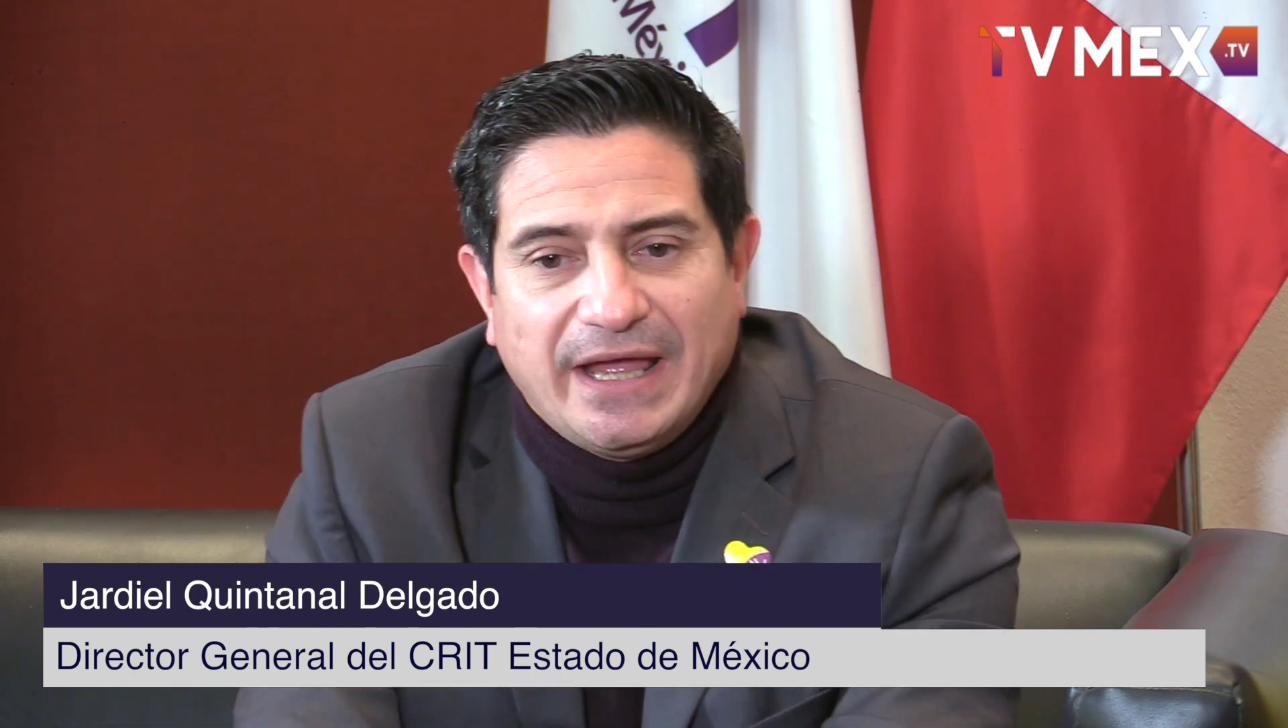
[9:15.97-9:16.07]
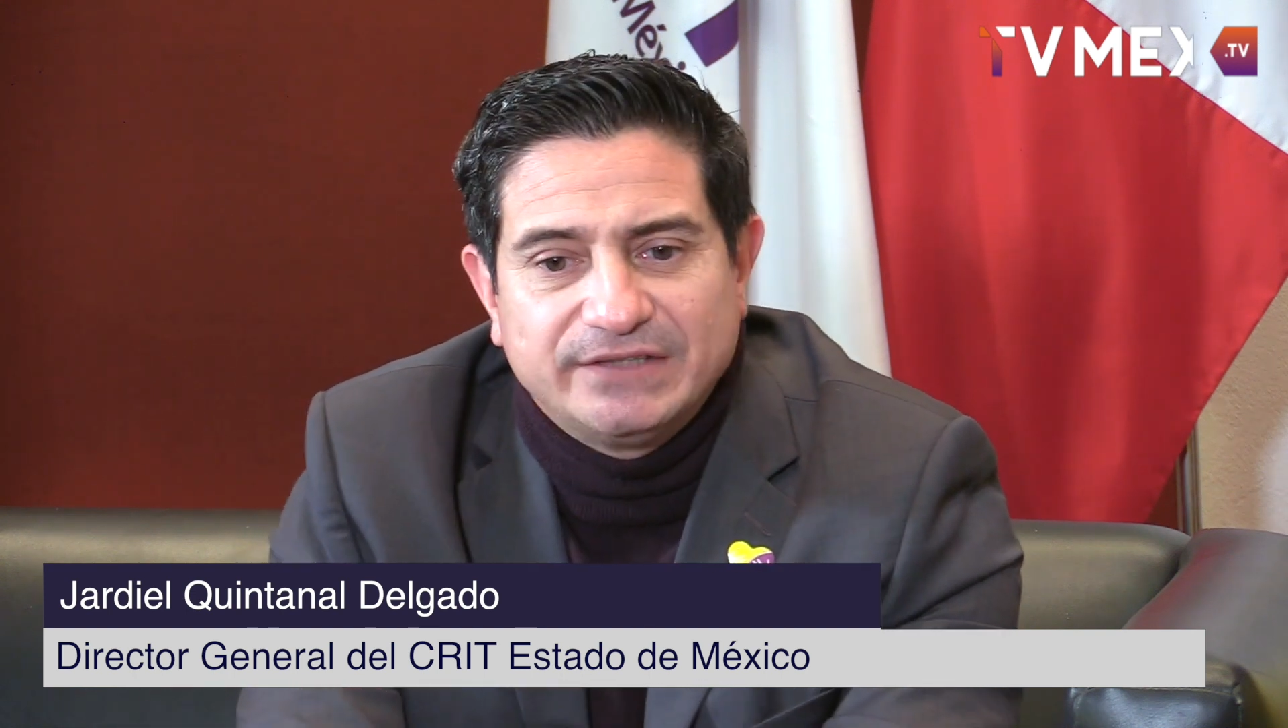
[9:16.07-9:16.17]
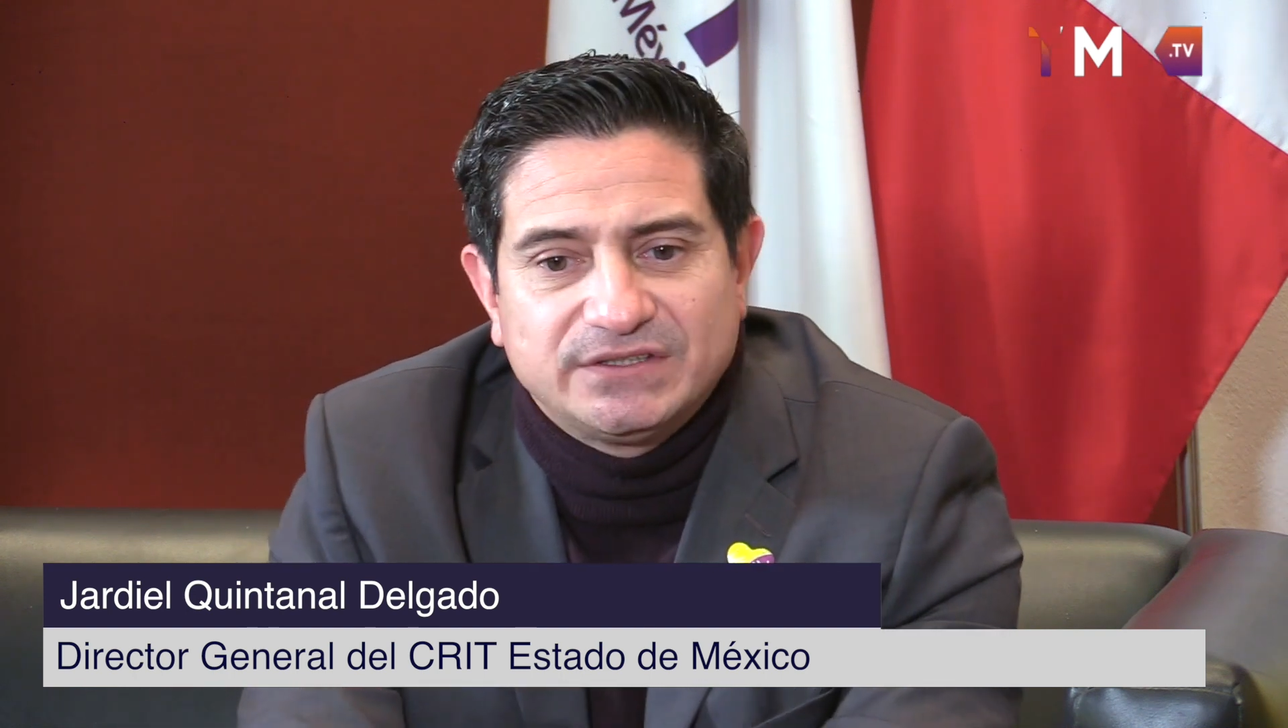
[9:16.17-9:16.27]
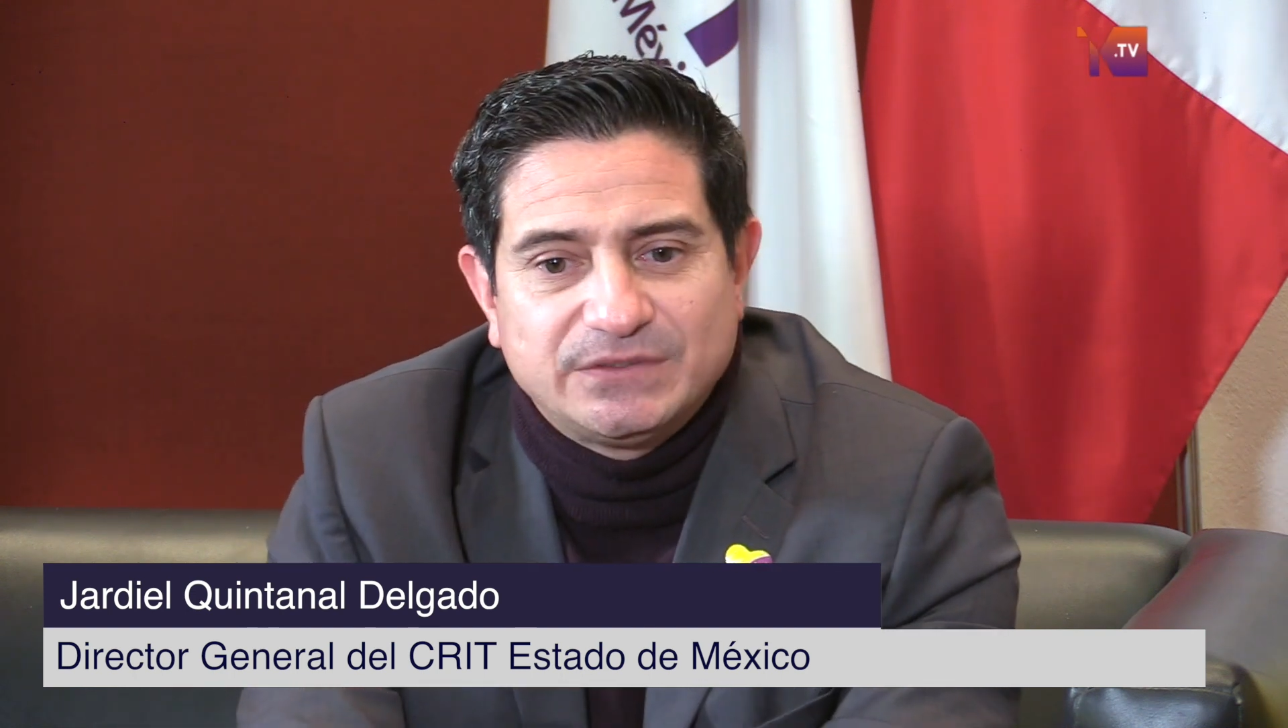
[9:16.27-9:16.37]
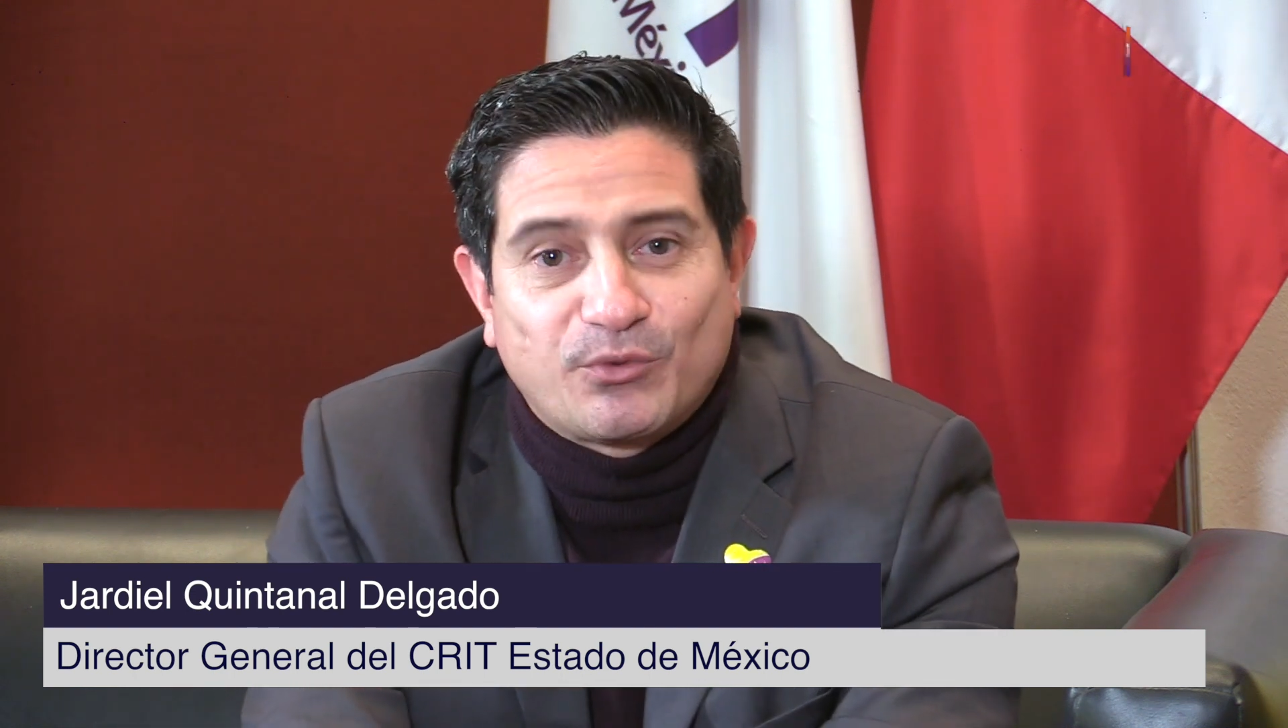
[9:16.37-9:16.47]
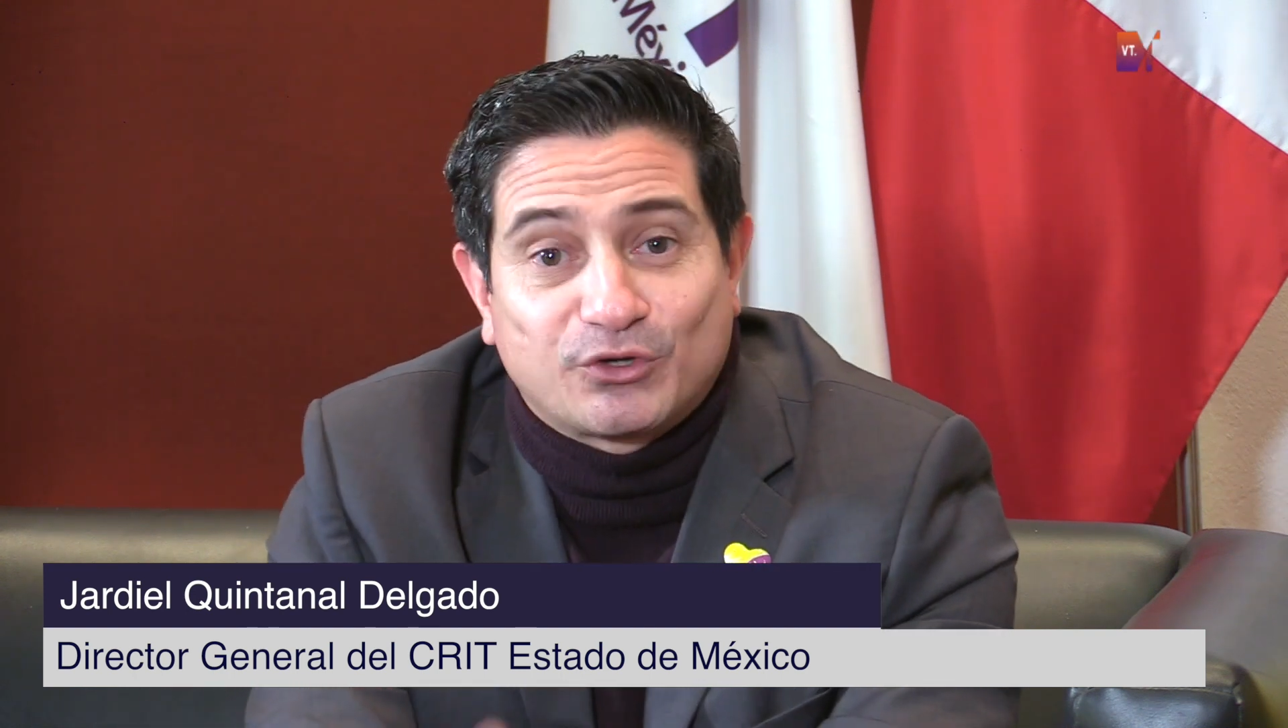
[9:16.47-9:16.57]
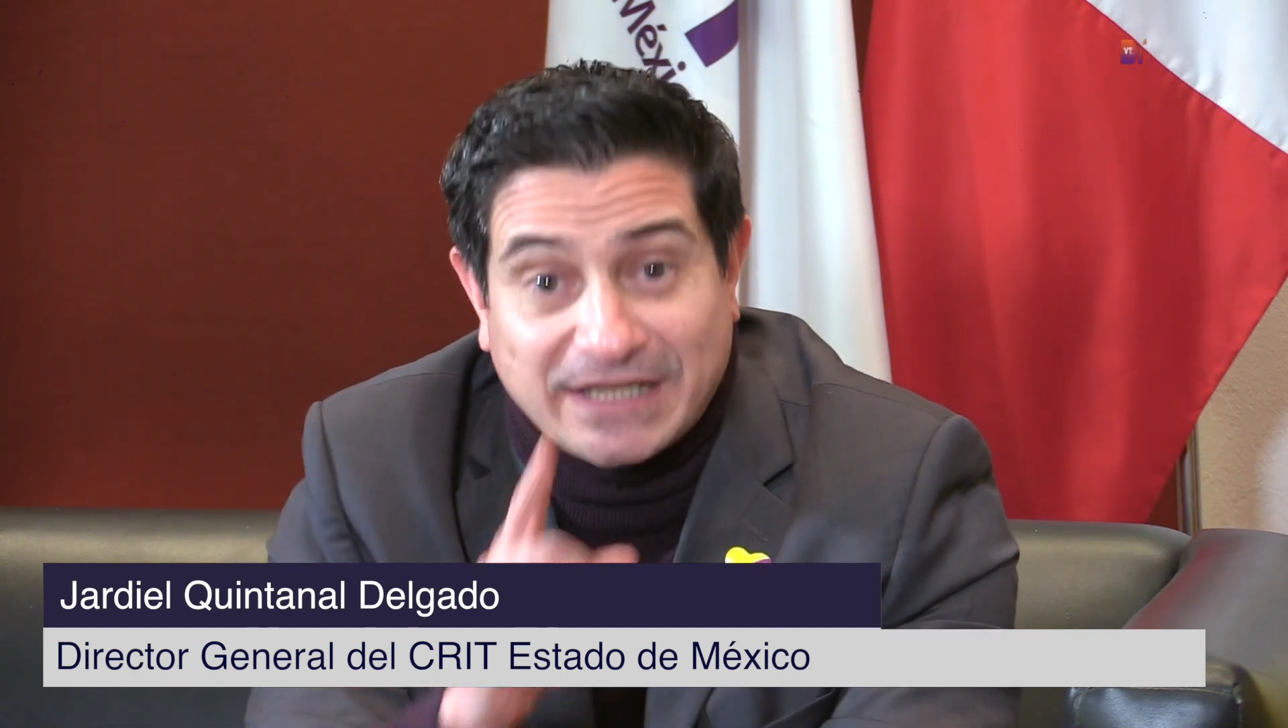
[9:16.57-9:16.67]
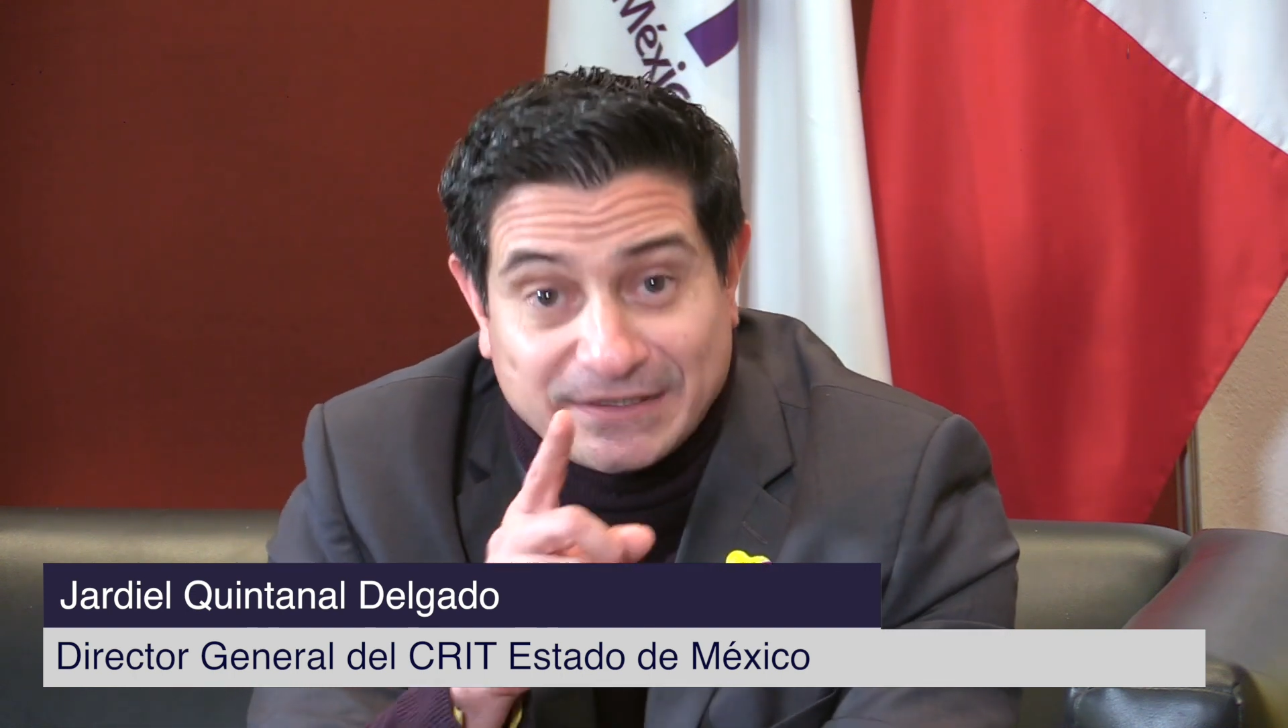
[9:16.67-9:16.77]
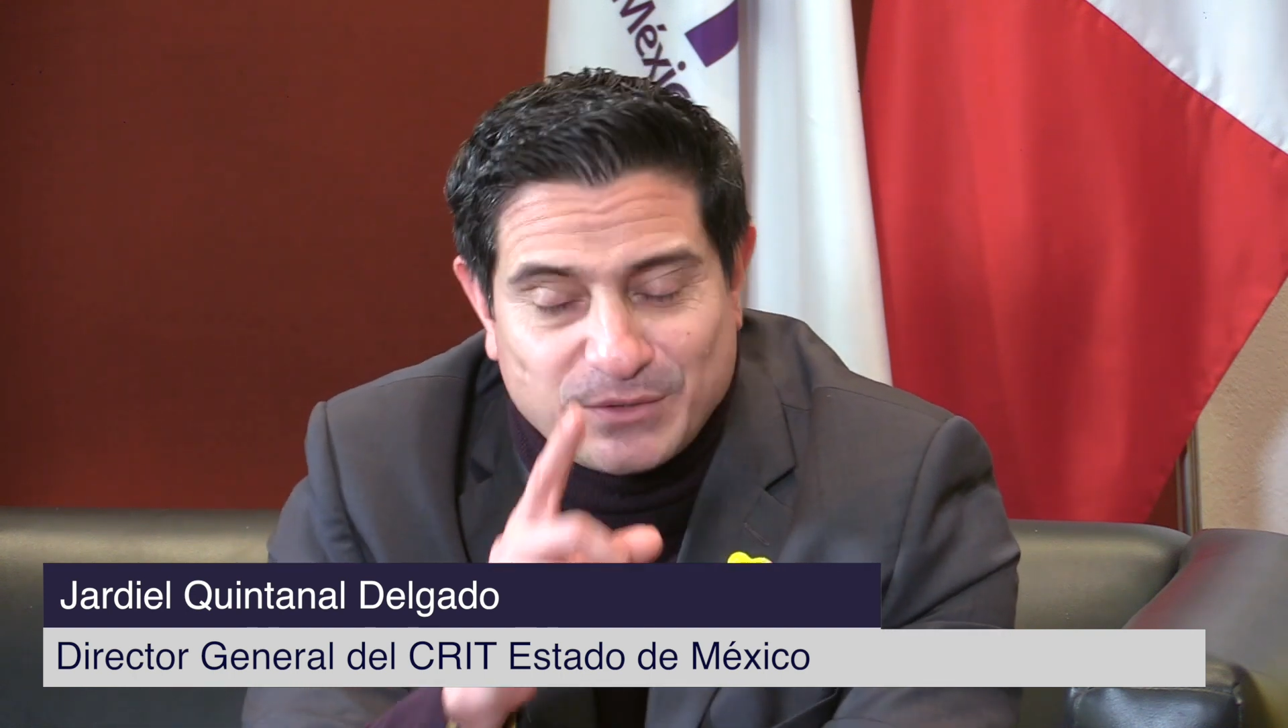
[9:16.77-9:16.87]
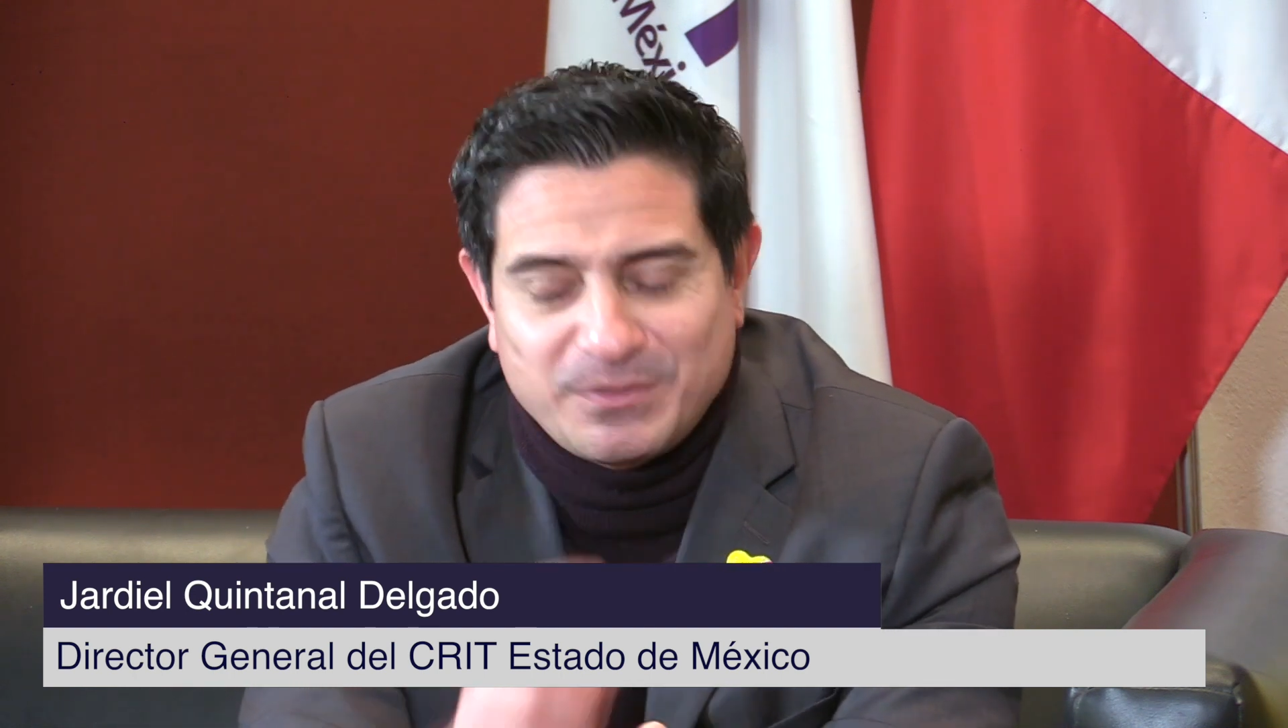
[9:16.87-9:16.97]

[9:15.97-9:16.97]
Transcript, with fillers: Eso es importante,